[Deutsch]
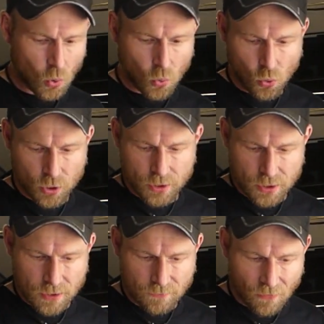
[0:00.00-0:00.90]
Und
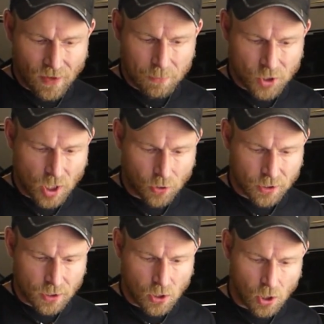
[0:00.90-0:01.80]
wir werden mal schauen,
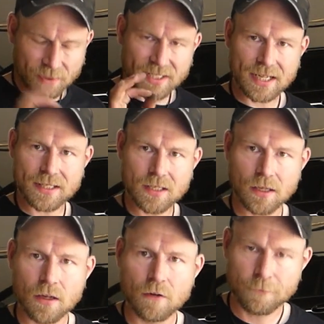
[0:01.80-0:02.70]
ob das Ganze
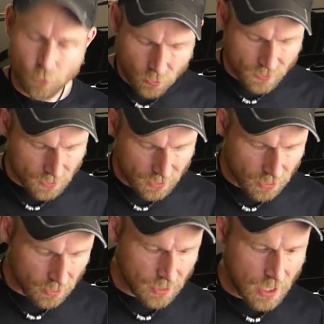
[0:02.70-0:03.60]

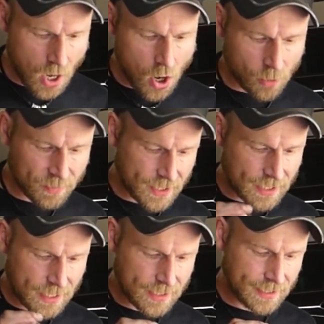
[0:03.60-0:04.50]
funktioniert, ob das
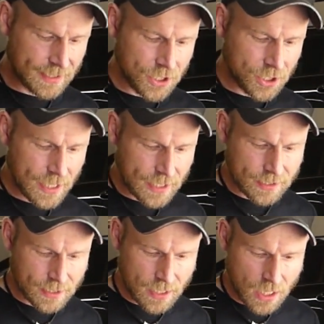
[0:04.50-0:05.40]
Ganze dicht hält.